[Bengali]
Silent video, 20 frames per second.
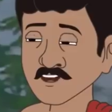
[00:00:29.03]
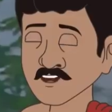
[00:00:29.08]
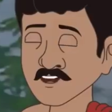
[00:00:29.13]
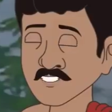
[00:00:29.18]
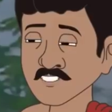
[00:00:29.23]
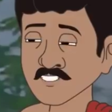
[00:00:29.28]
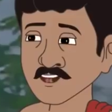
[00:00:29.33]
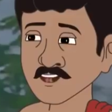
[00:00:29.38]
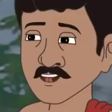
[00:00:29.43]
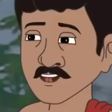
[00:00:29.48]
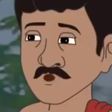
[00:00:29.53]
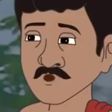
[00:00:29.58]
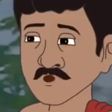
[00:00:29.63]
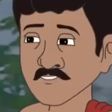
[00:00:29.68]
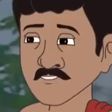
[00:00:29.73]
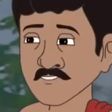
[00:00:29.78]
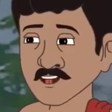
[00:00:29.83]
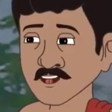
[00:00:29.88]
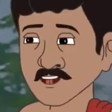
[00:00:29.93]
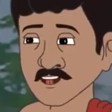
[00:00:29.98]
এত
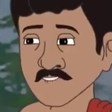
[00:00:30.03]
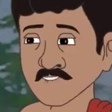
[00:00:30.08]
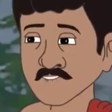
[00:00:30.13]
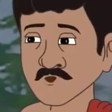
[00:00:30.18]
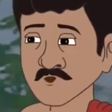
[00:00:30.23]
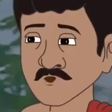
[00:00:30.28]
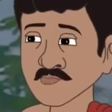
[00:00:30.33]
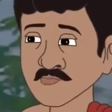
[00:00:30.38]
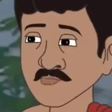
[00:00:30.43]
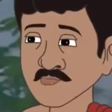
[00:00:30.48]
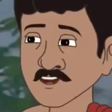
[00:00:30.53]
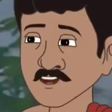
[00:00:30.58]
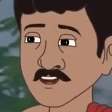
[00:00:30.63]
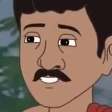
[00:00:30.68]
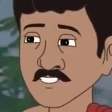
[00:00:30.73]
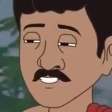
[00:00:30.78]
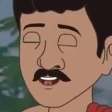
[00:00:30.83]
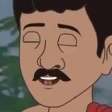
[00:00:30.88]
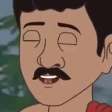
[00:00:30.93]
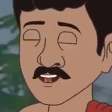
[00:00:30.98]
খুঁজেও দুটো বাঁশ
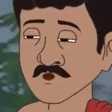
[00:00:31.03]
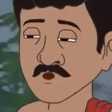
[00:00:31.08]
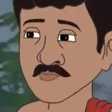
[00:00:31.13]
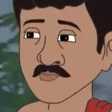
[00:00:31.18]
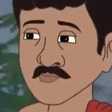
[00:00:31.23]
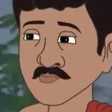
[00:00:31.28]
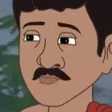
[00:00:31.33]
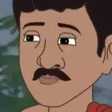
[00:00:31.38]
পেলাম না